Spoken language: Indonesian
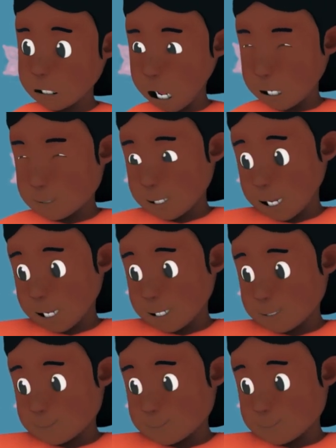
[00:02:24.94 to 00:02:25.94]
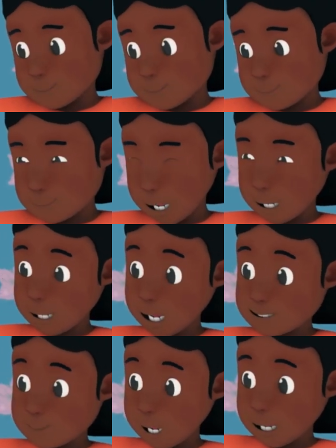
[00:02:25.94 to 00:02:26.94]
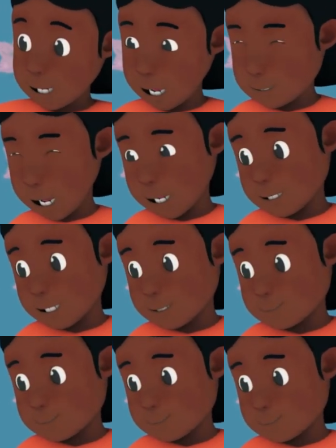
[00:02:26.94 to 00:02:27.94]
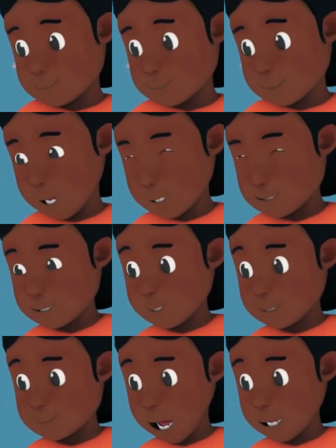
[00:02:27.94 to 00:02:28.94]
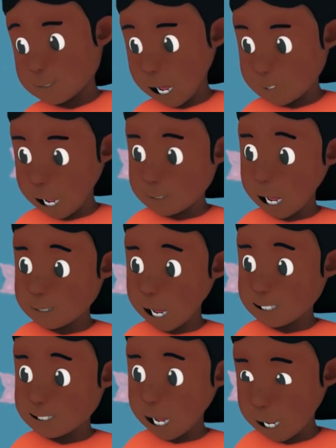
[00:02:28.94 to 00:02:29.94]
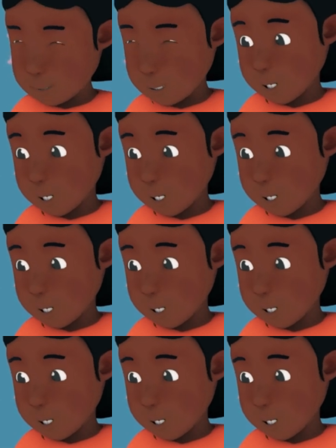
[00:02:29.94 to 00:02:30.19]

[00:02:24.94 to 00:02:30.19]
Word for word: sayang. Marta di rumah saja eh. Kok minggu depan ada ulangan harian